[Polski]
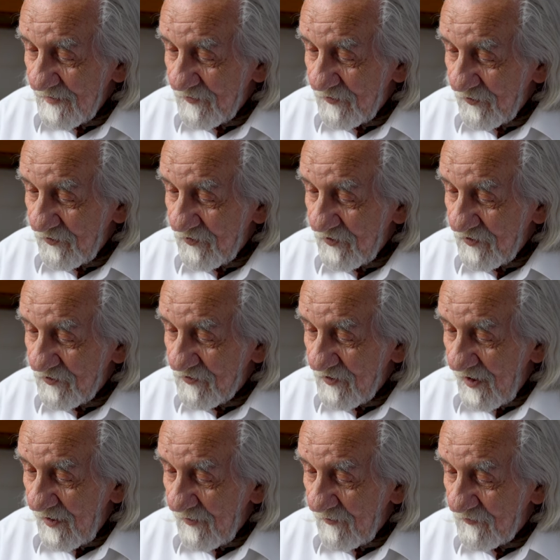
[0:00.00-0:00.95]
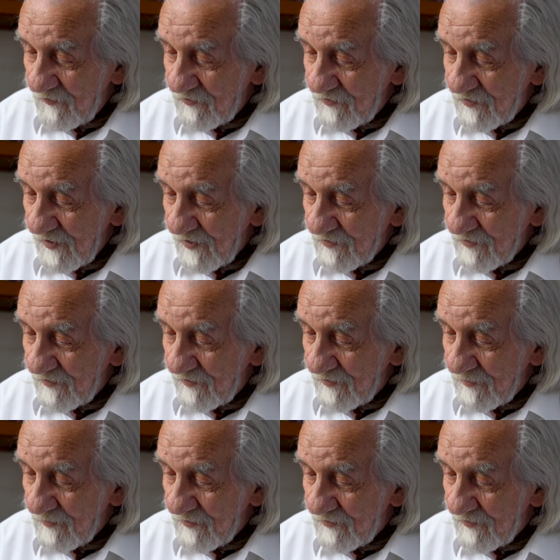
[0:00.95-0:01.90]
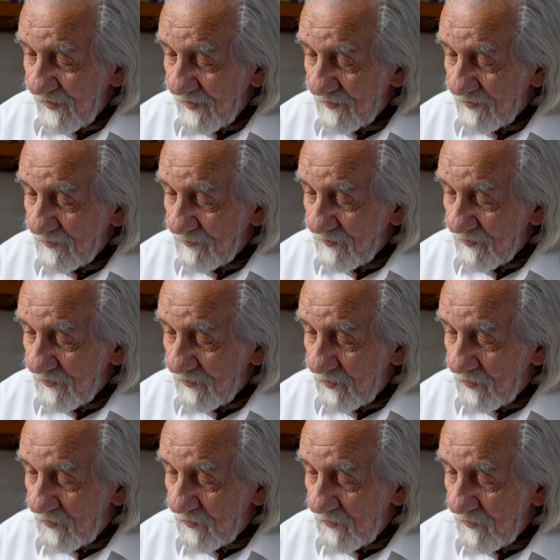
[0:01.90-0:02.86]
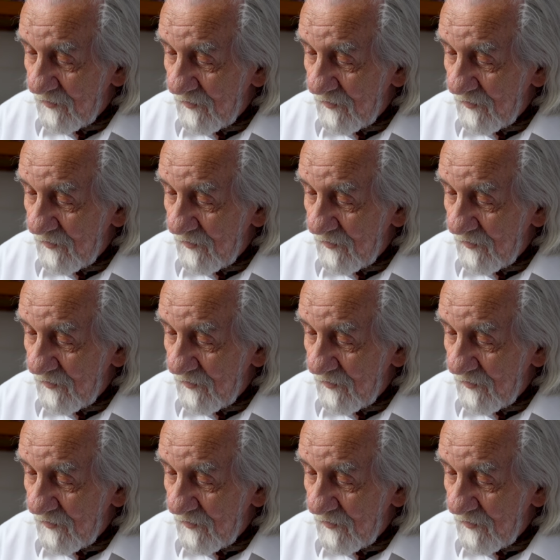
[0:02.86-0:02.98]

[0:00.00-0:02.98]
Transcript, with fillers: co się działo w 1944 roku